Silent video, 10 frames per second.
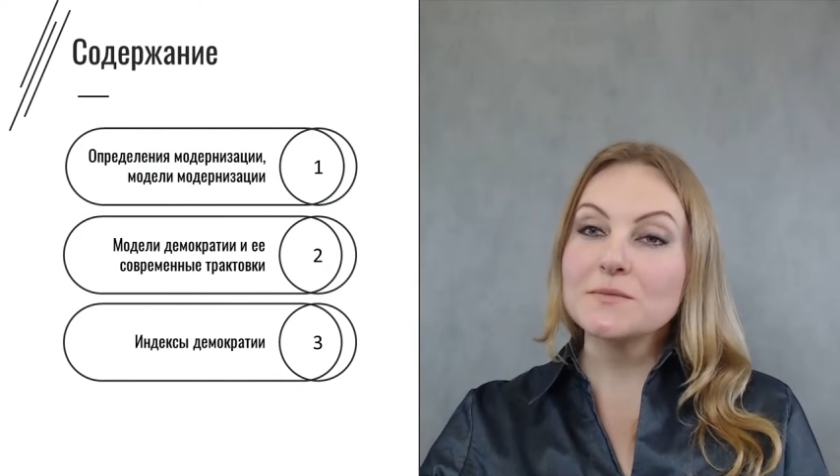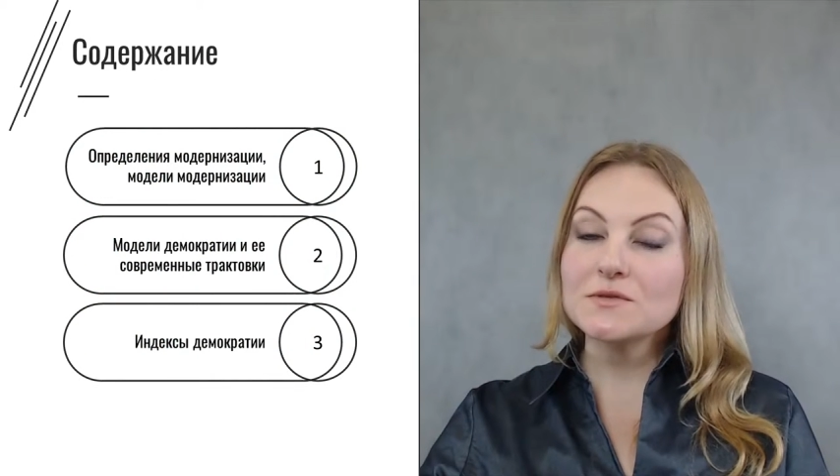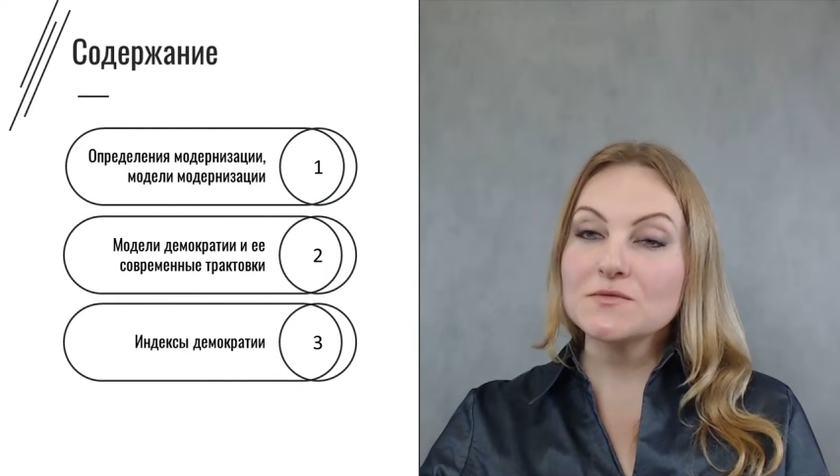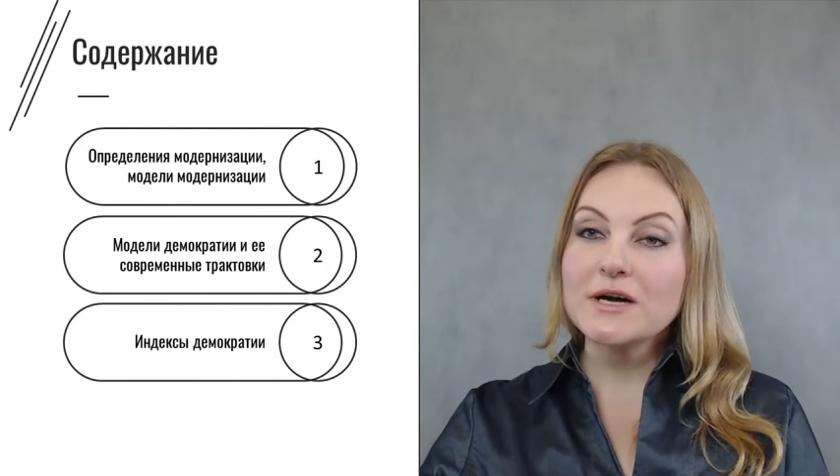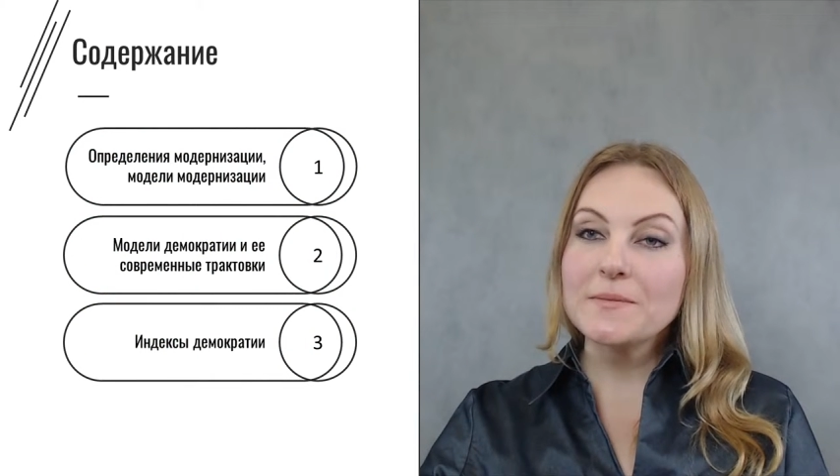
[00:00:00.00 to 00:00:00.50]

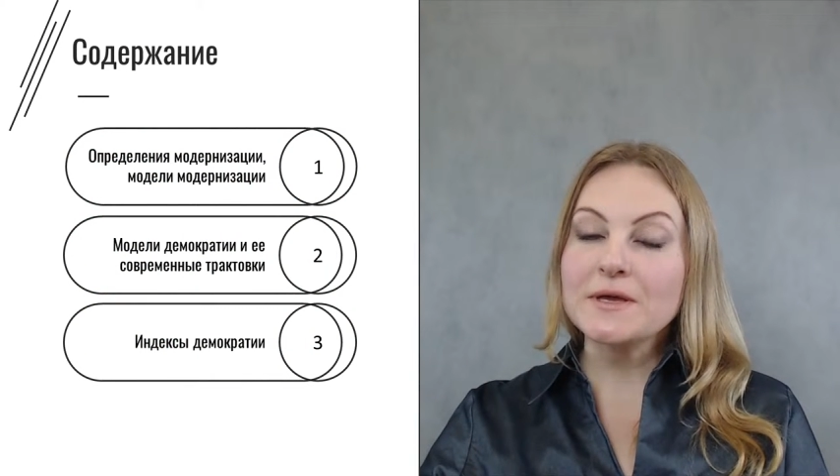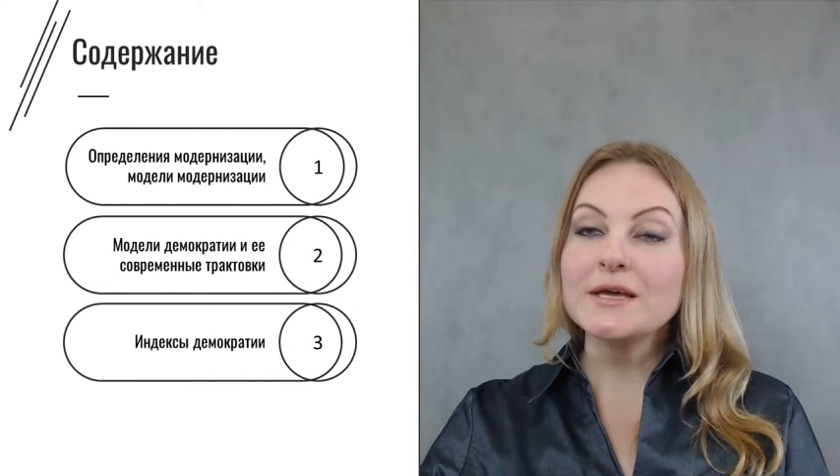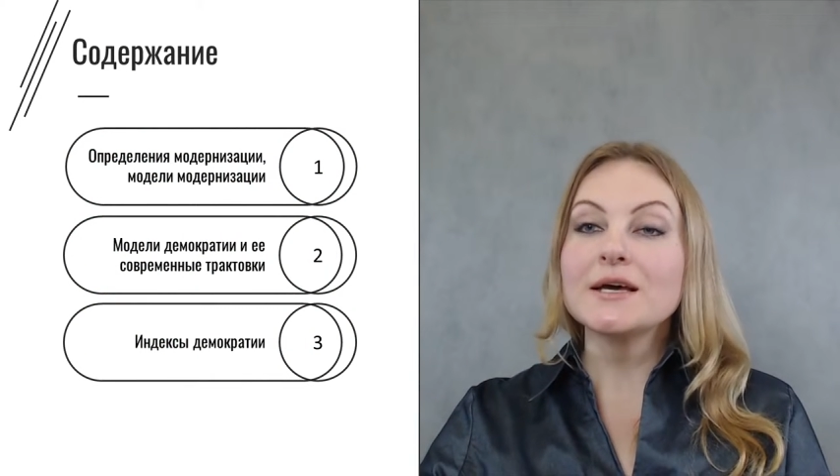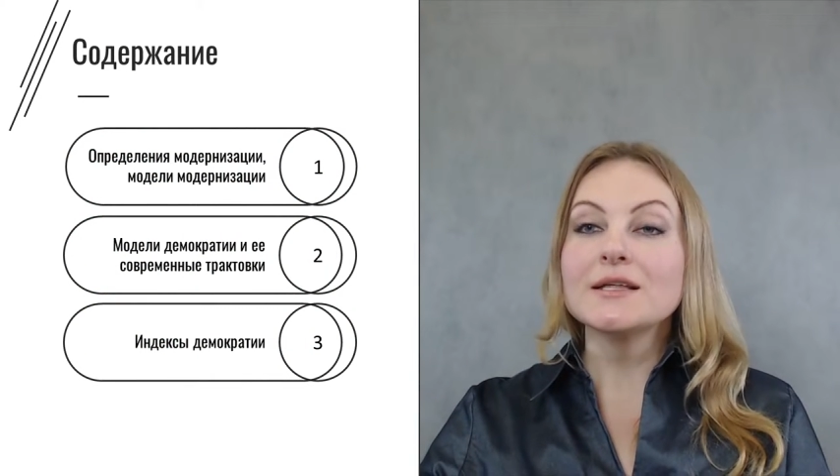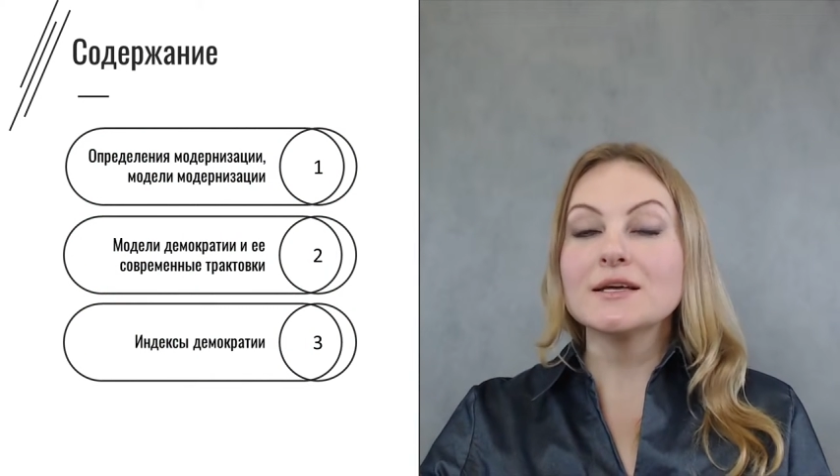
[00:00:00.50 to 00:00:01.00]
с вами
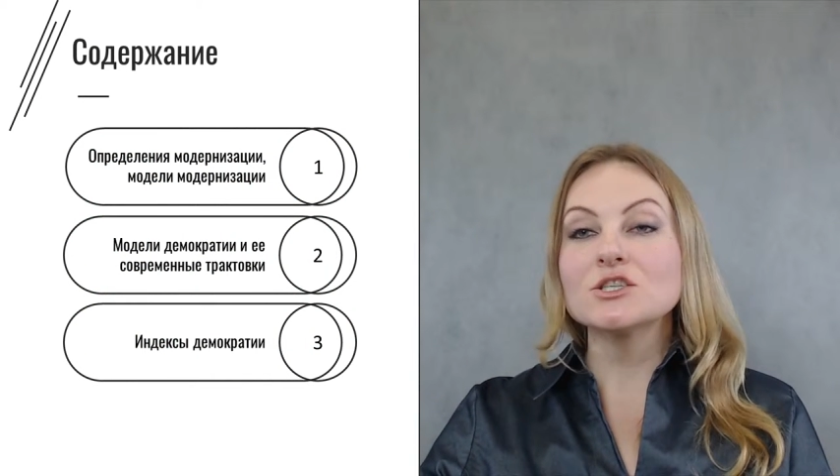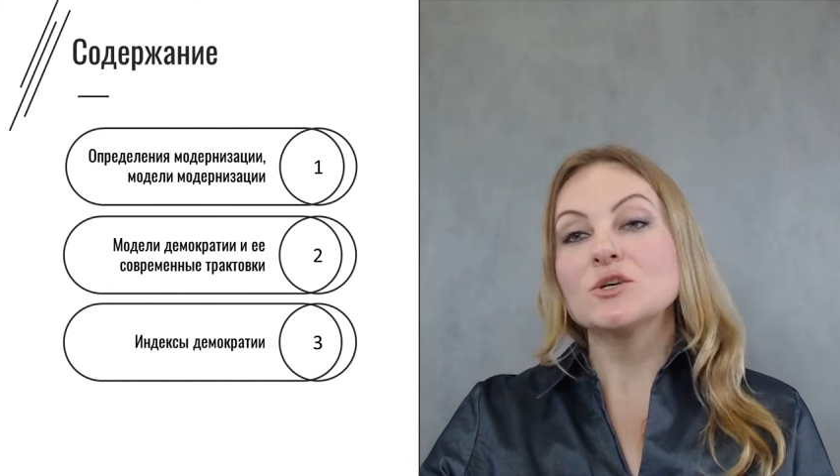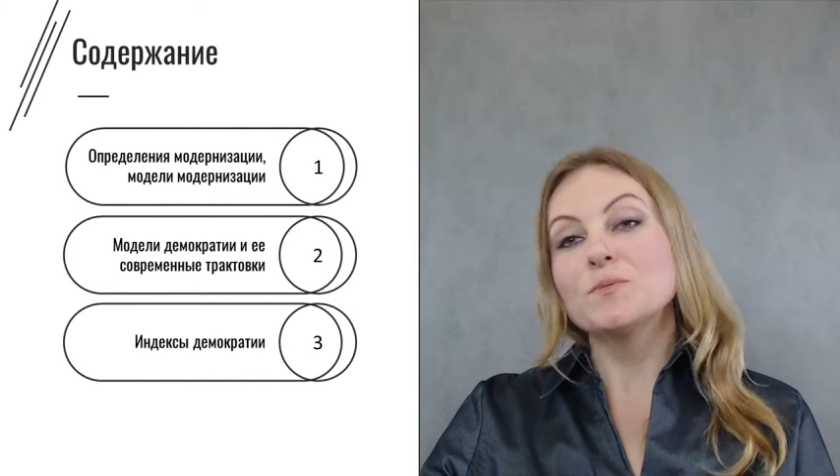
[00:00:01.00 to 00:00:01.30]
наш